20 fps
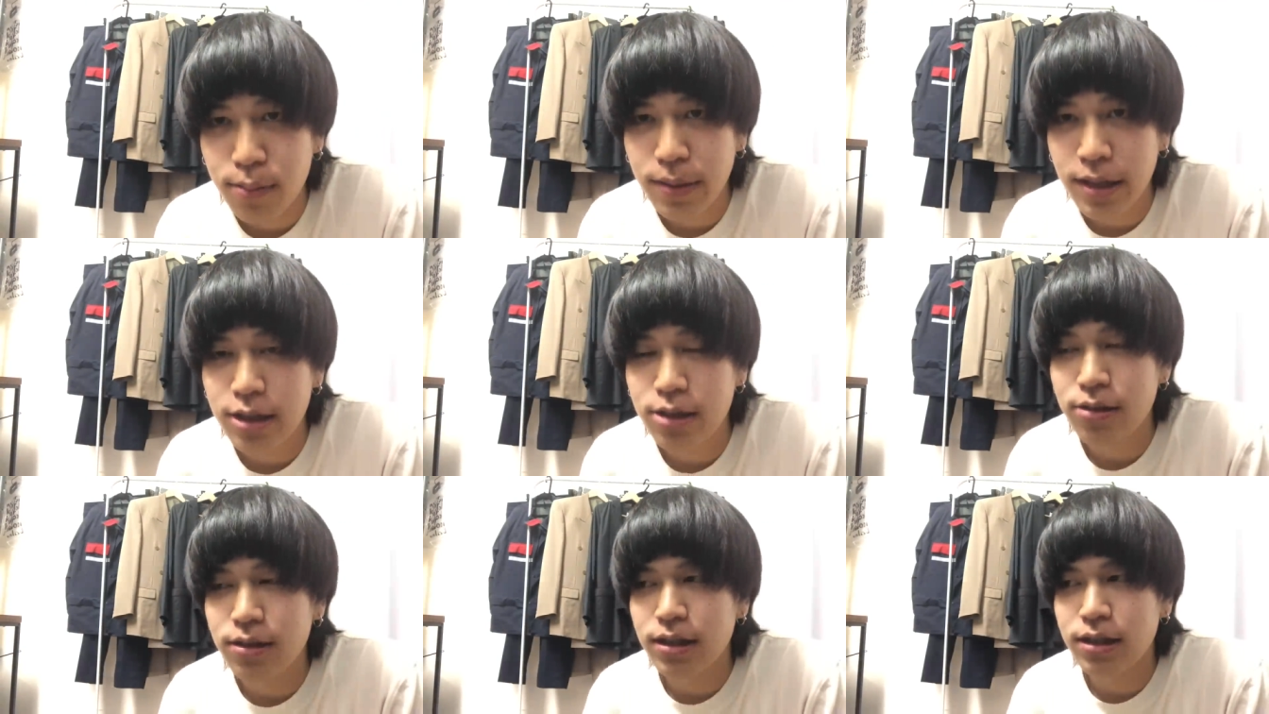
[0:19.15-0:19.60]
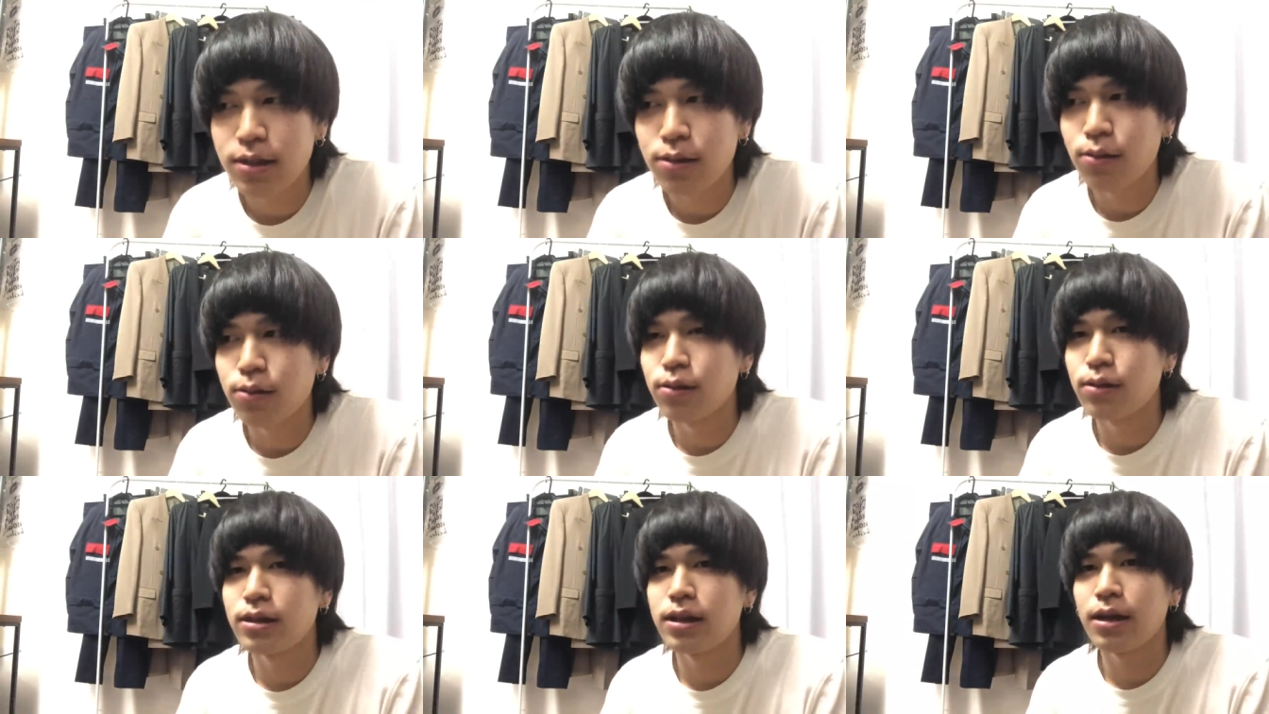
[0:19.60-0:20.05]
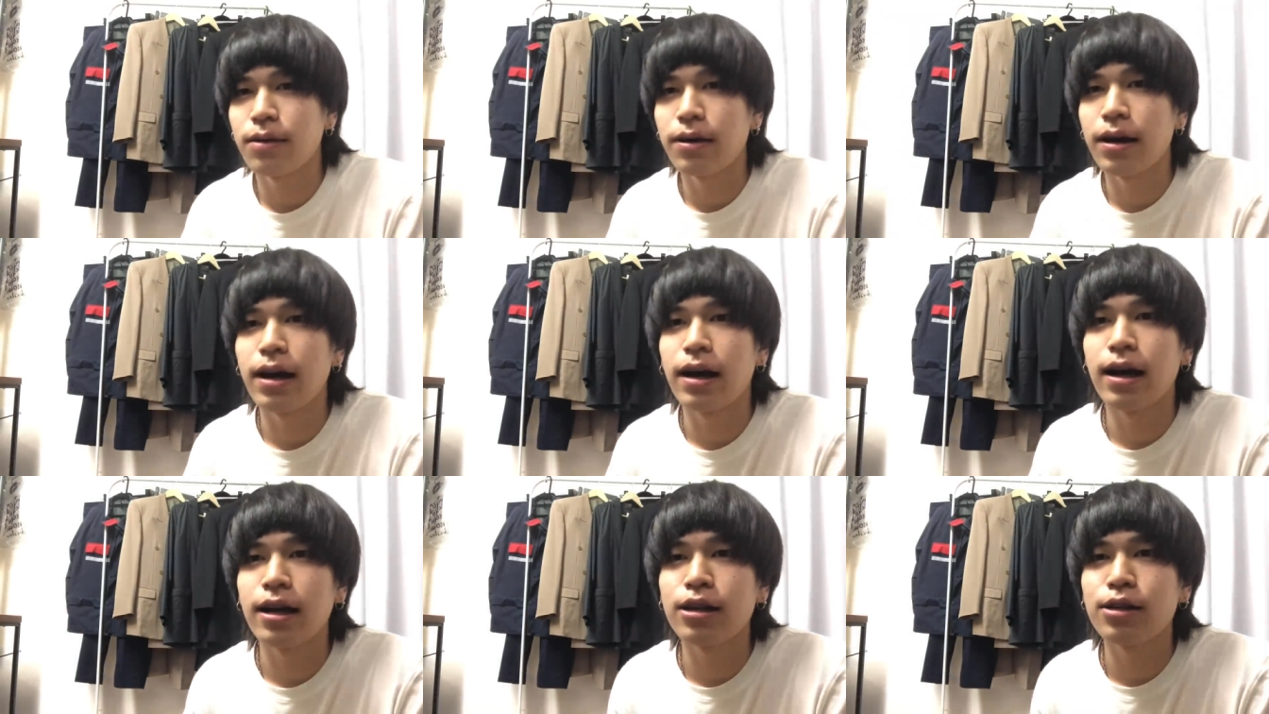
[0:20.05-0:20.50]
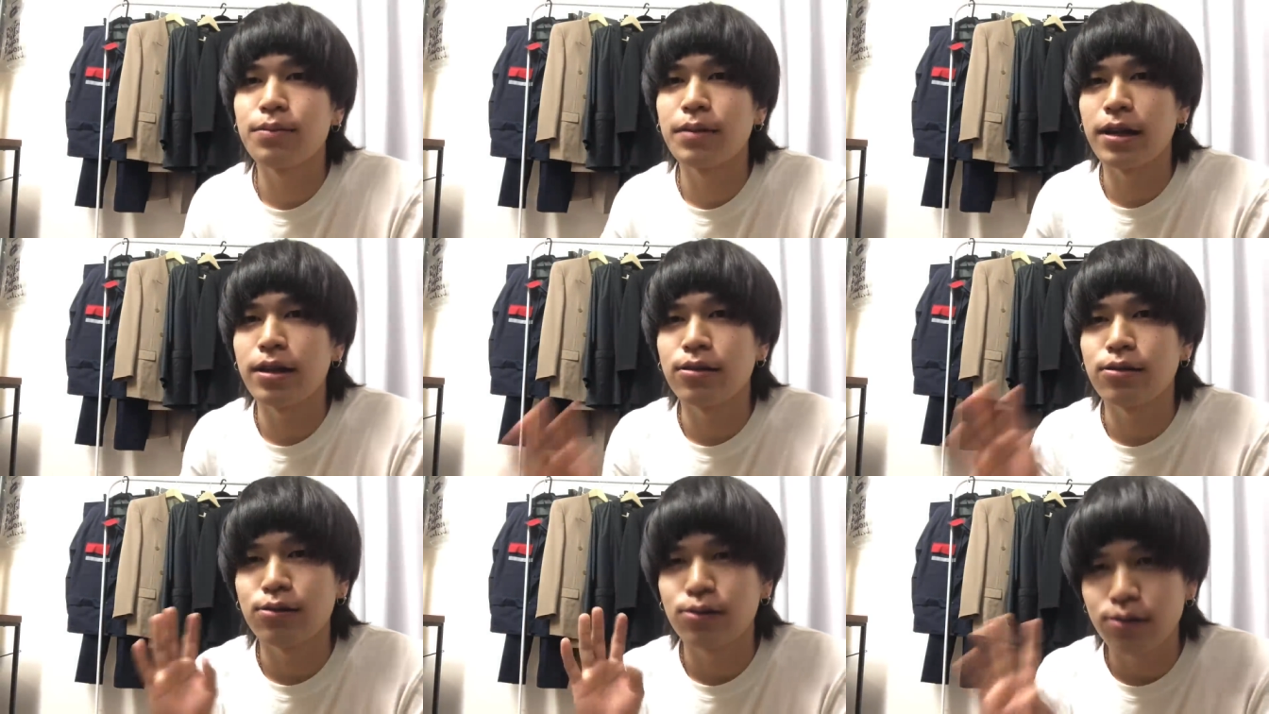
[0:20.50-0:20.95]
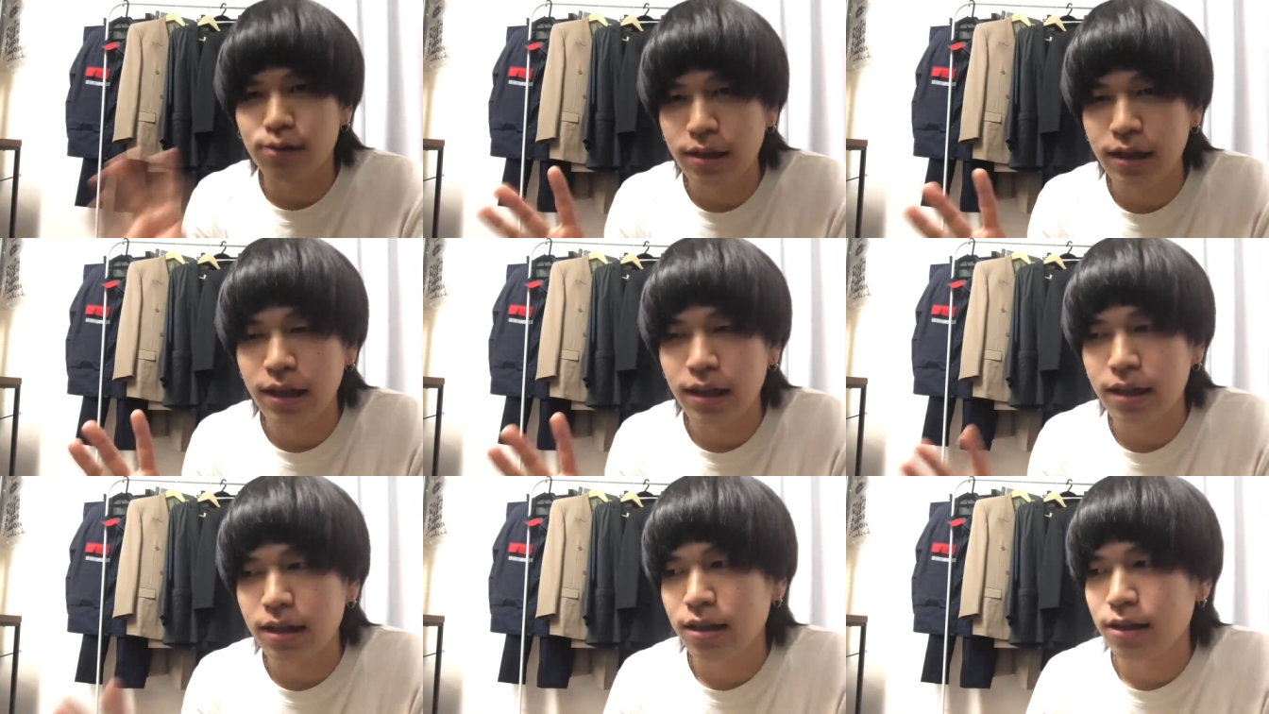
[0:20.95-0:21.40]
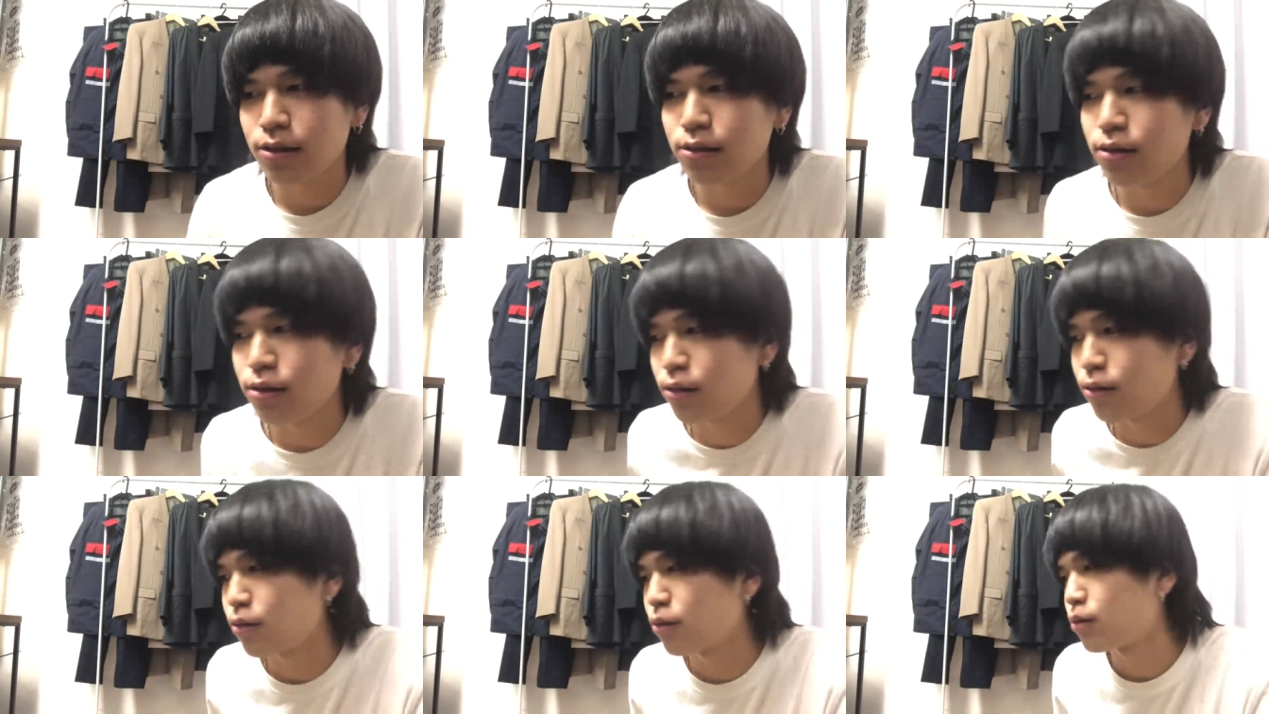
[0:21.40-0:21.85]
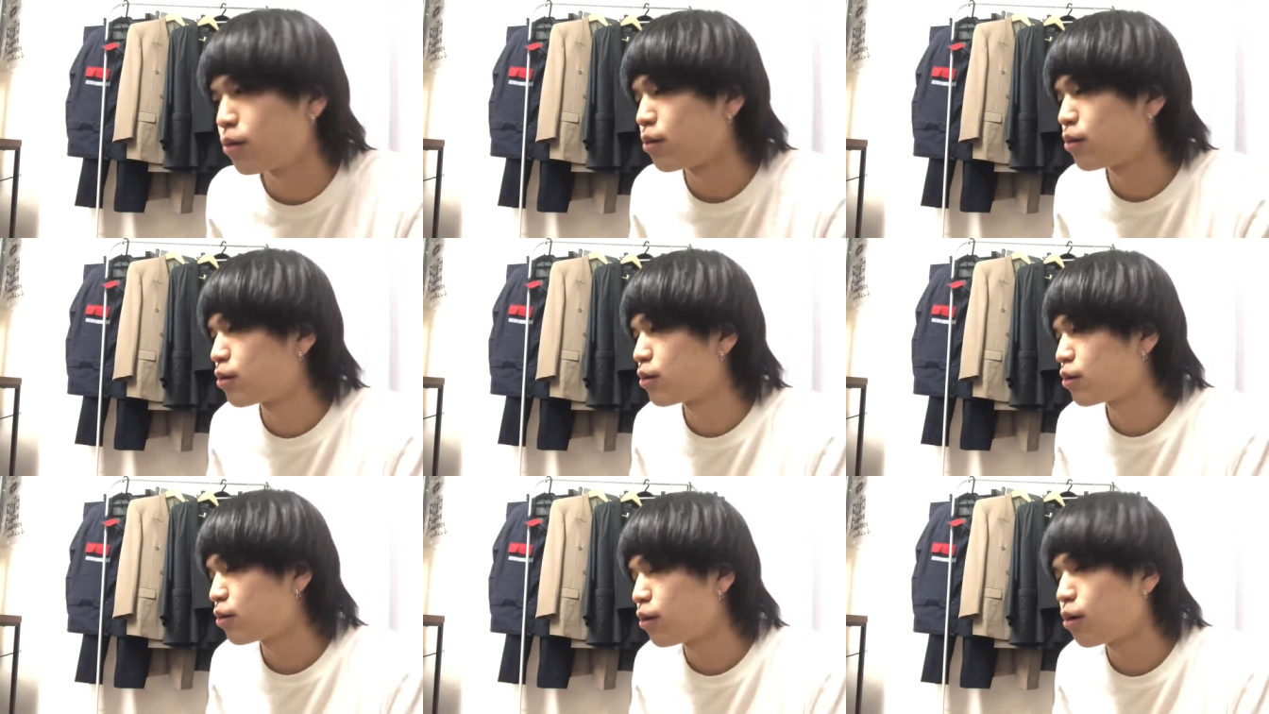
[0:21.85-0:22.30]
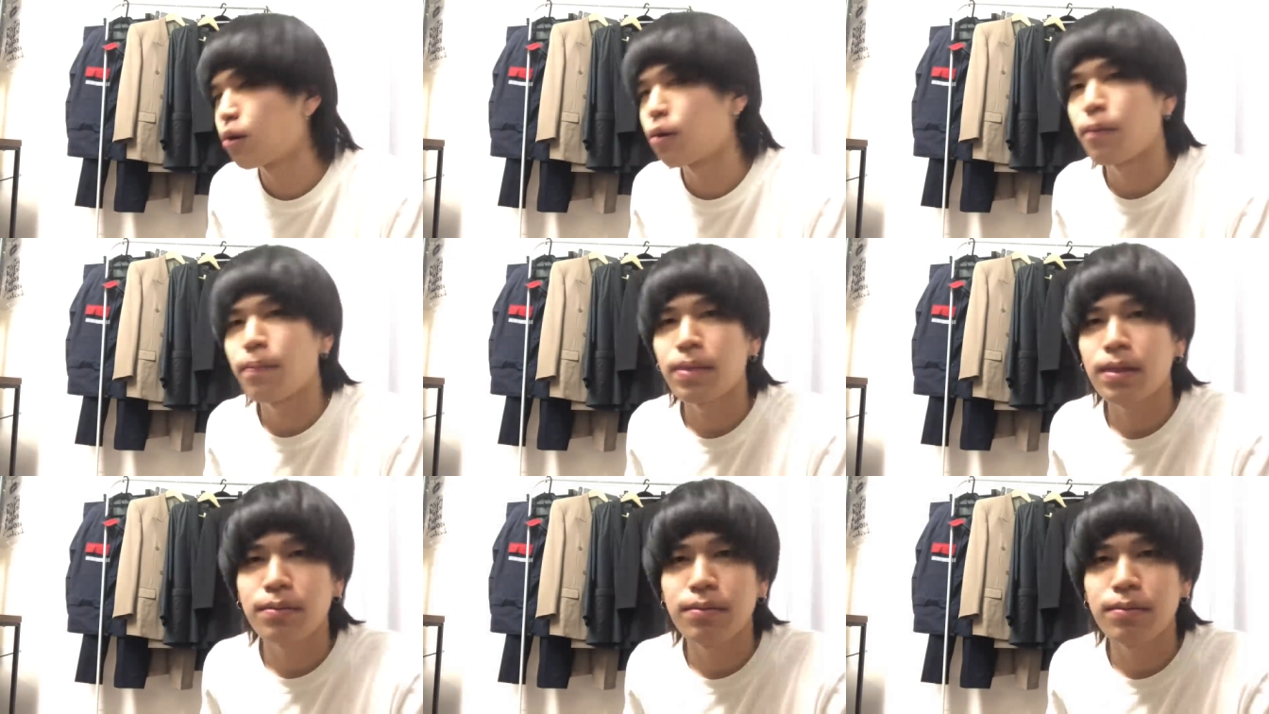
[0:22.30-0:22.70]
まあ、注意事項としてはあくまで古着ということと、